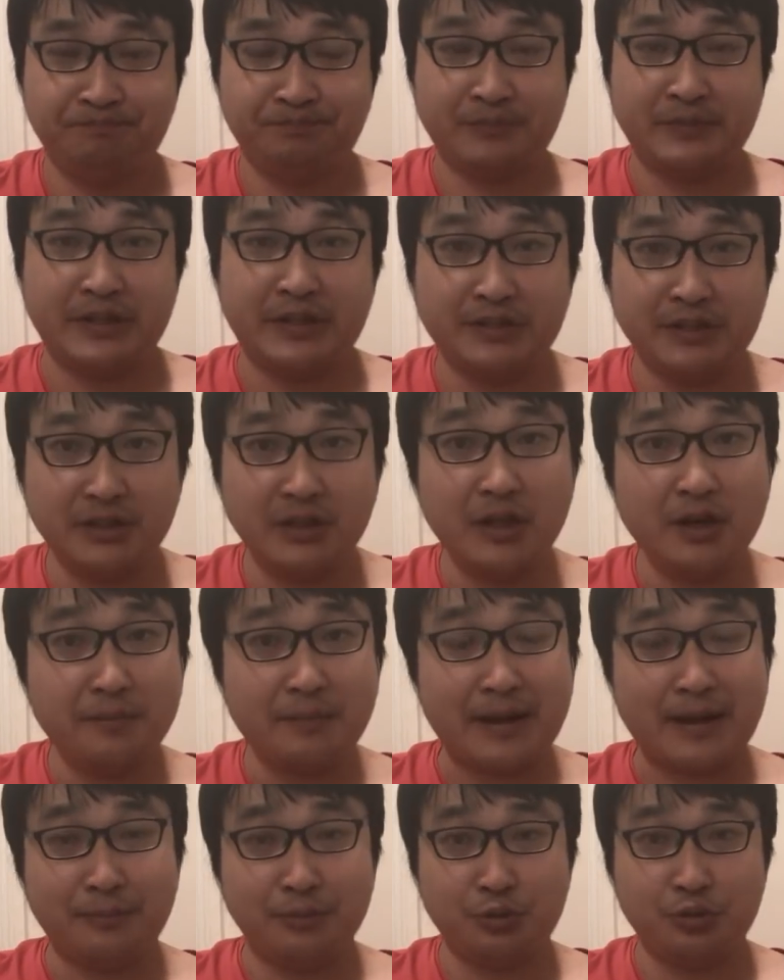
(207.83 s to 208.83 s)
娘家当然
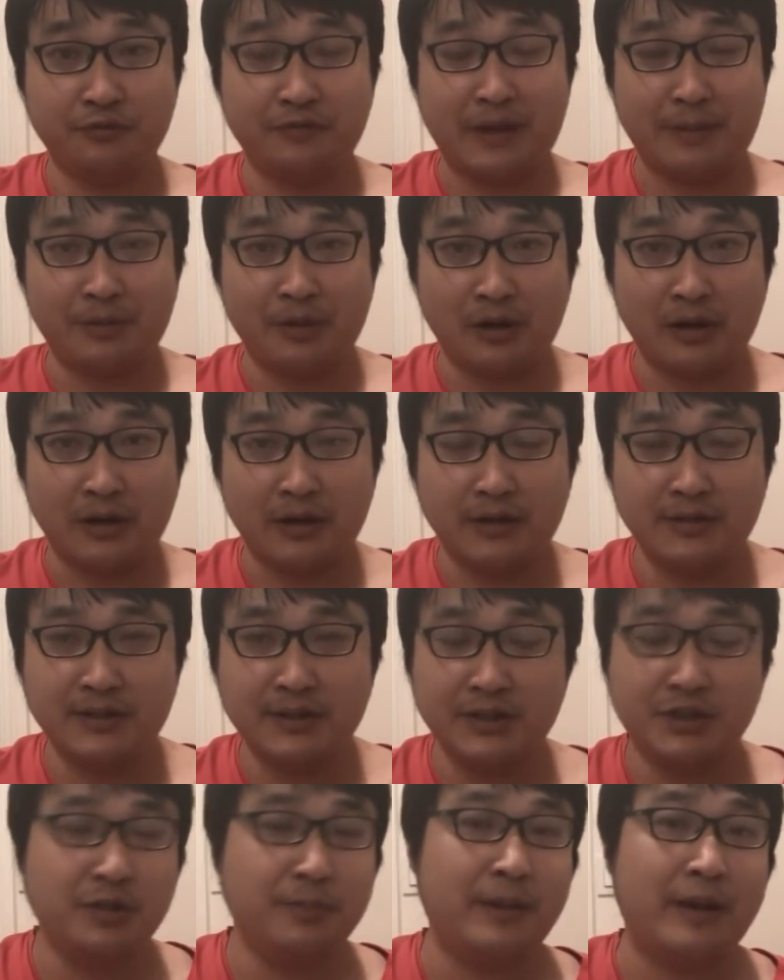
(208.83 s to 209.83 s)
拿不出发票了，自
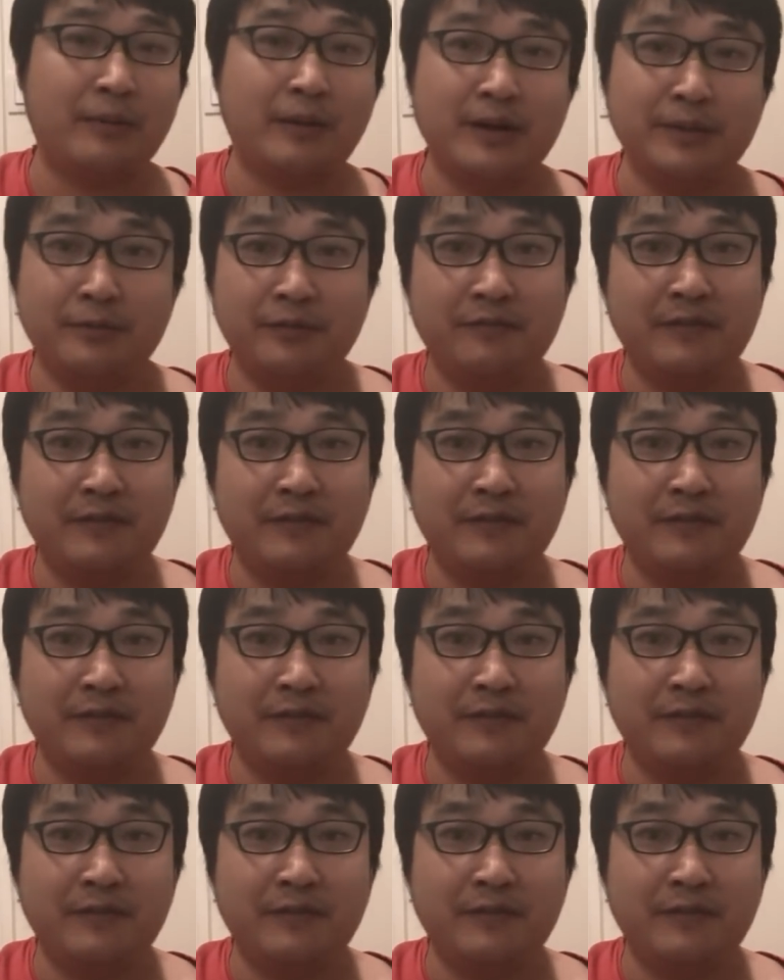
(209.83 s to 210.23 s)
行车买完以后